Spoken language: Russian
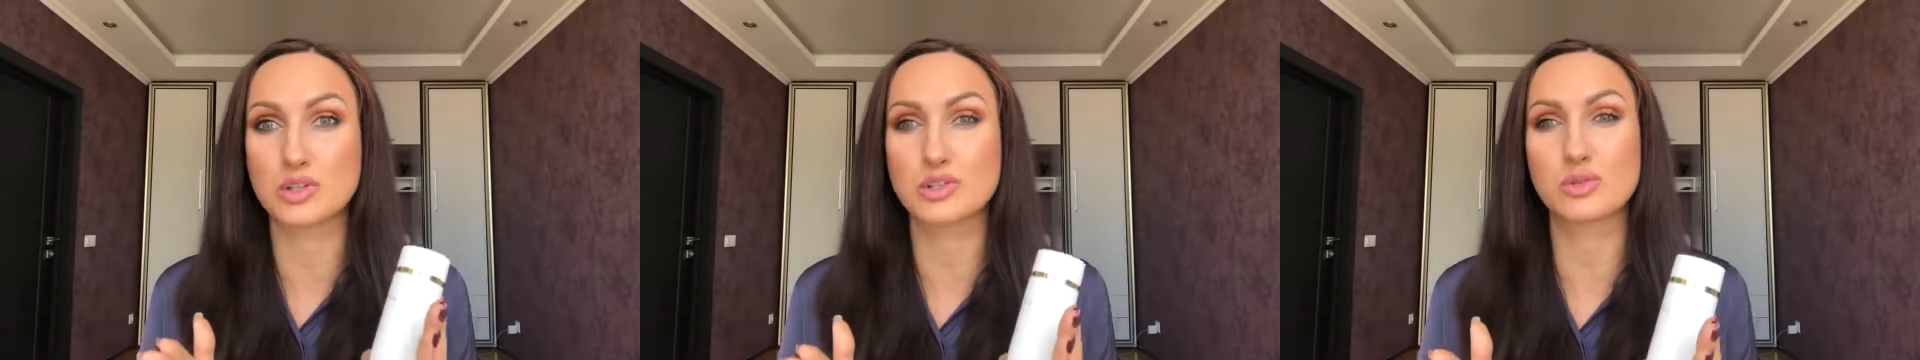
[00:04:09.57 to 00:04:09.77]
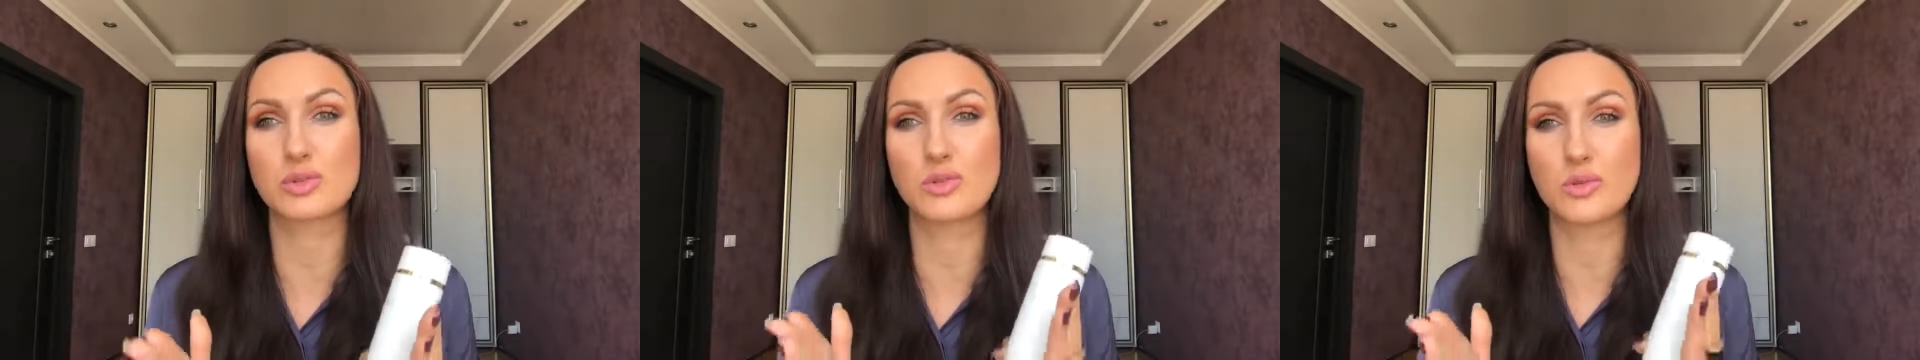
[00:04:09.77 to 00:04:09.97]

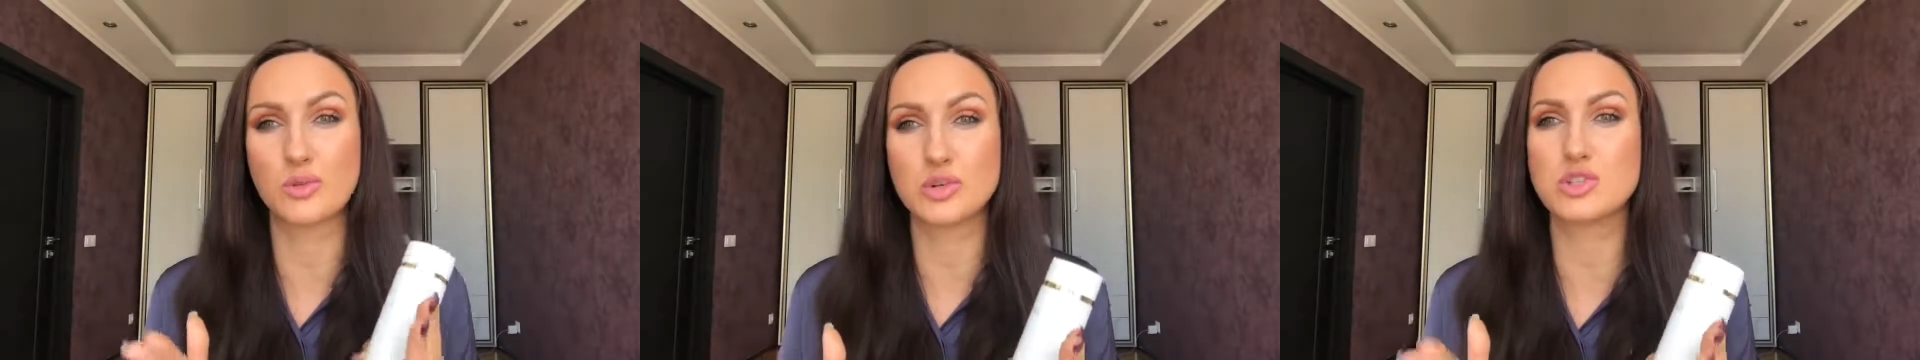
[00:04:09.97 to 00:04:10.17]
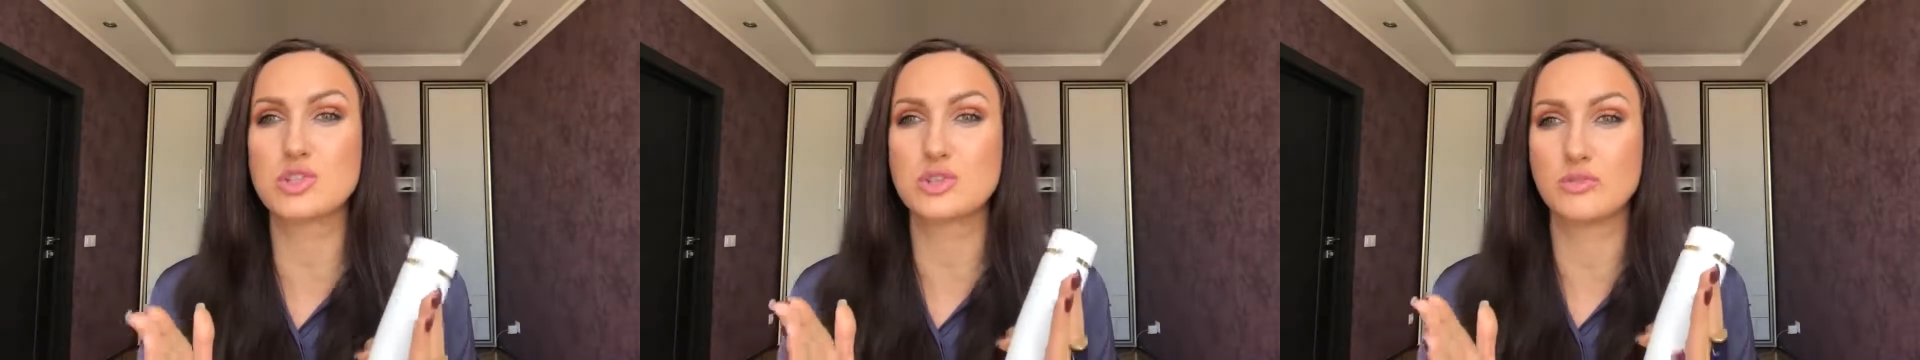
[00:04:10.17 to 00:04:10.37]
что
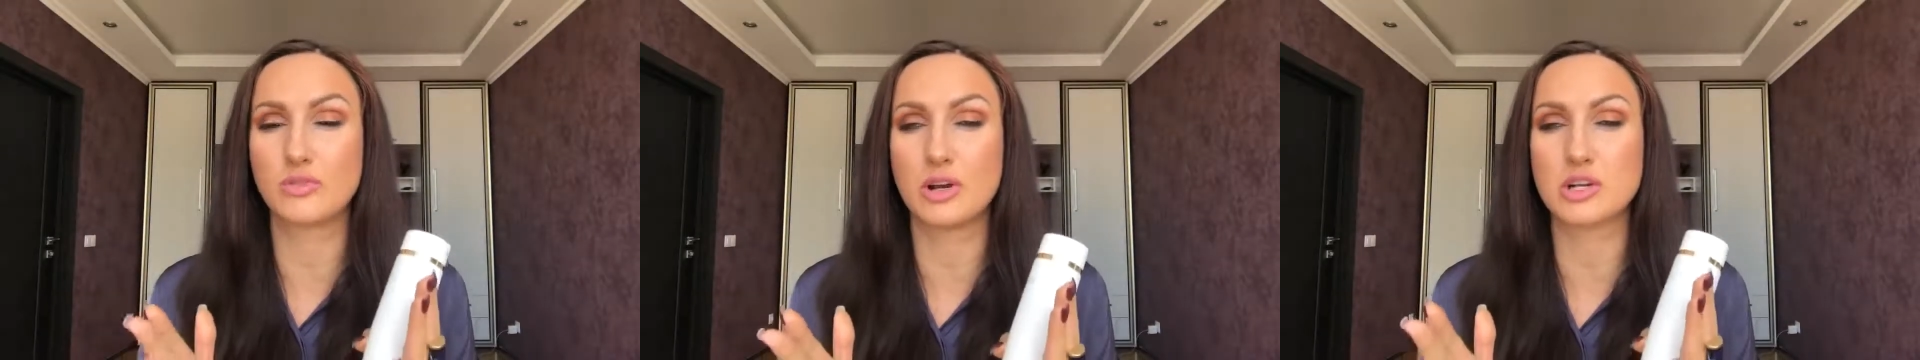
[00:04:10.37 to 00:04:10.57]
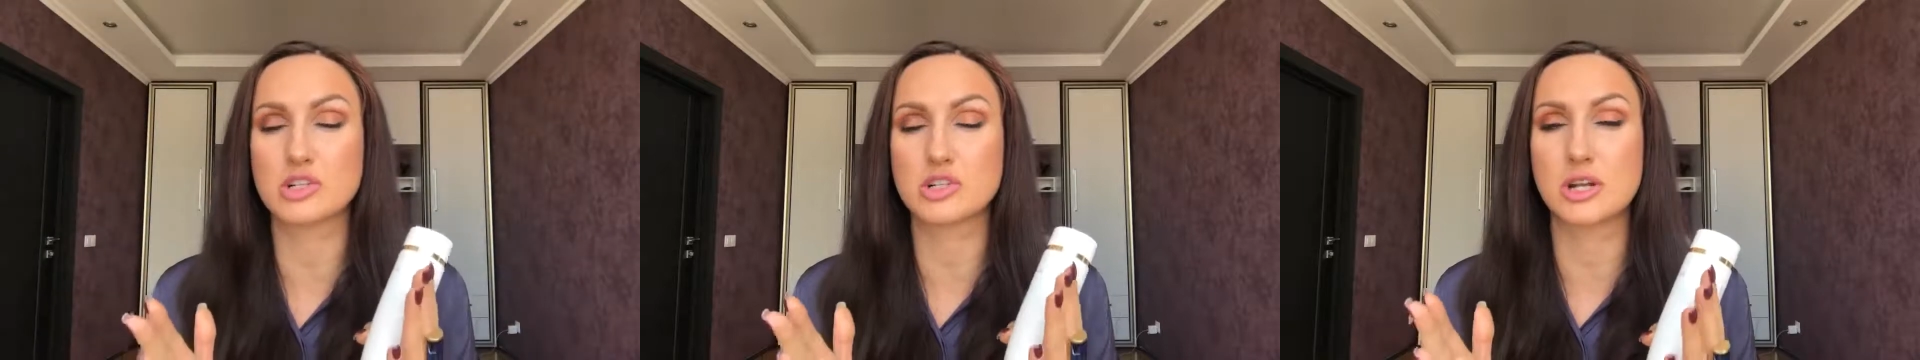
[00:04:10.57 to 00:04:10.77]
очень
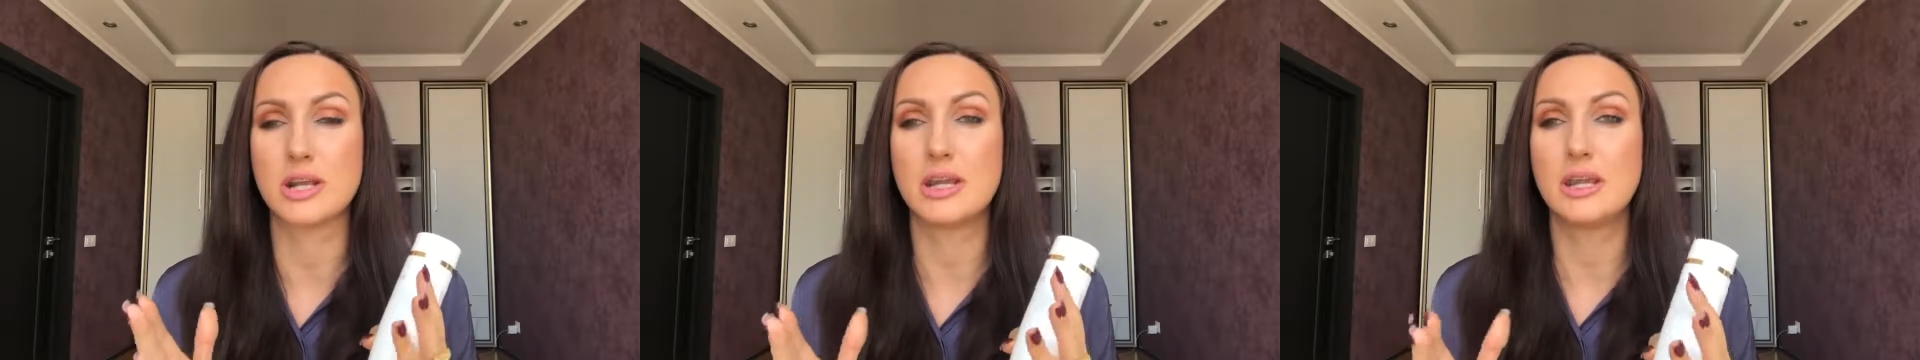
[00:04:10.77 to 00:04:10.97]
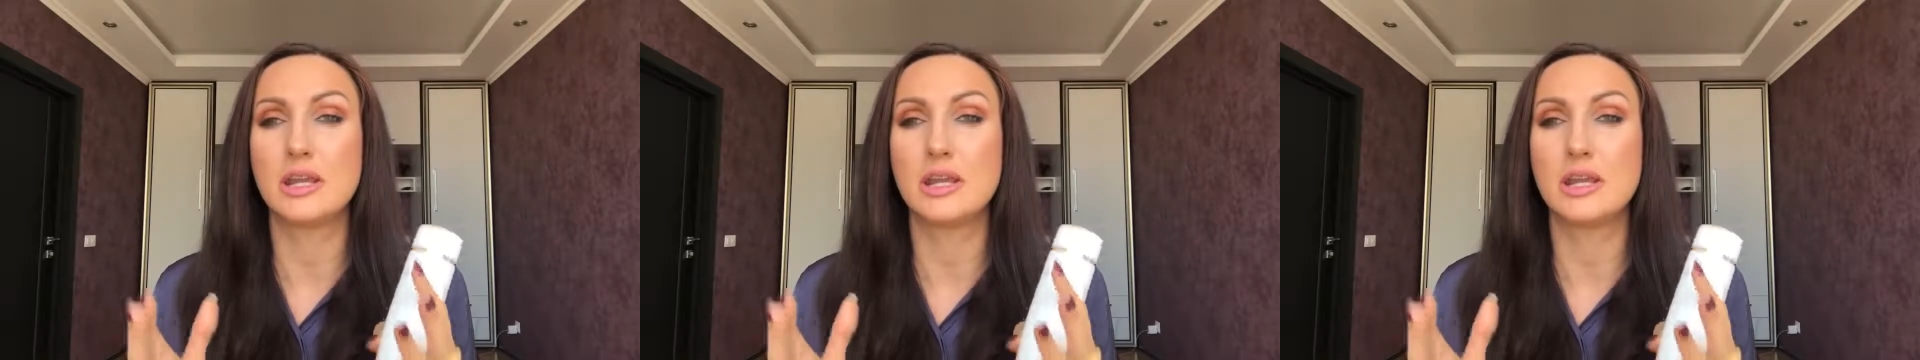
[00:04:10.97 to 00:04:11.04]
важно.